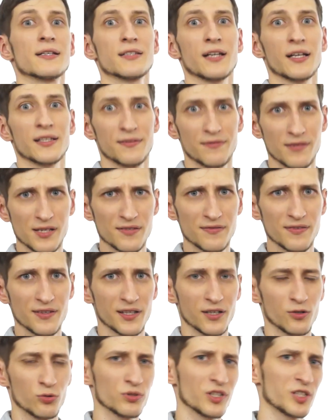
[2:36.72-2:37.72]

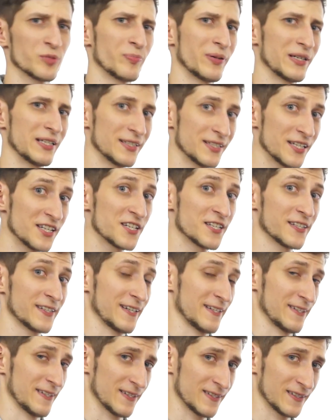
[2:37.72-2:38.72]
Соответственно, у нас
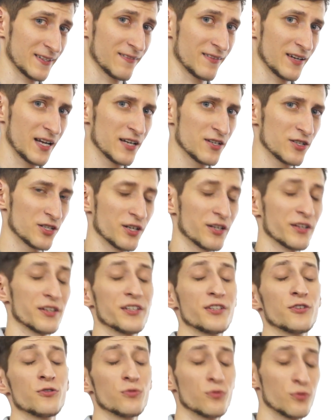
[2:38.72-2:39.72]
политическая составляющая
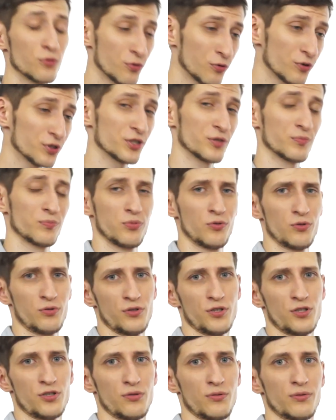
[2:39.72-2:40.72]
не уходит
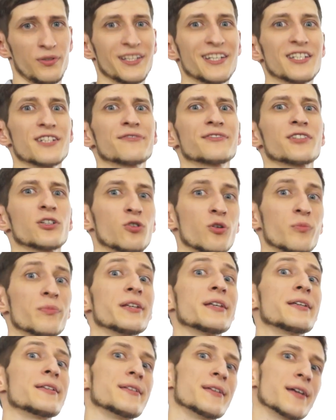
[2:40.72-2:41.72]
полностью, даже в таком
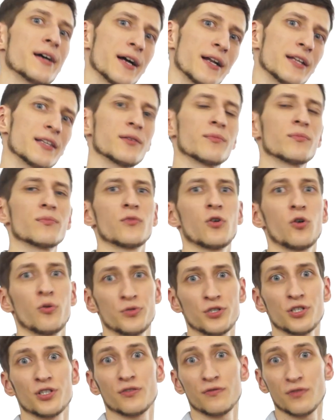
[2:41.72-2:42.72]
идеальном
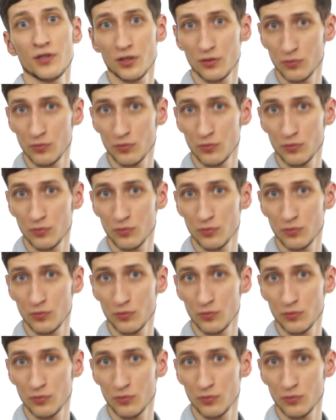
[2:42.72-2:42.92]
обществе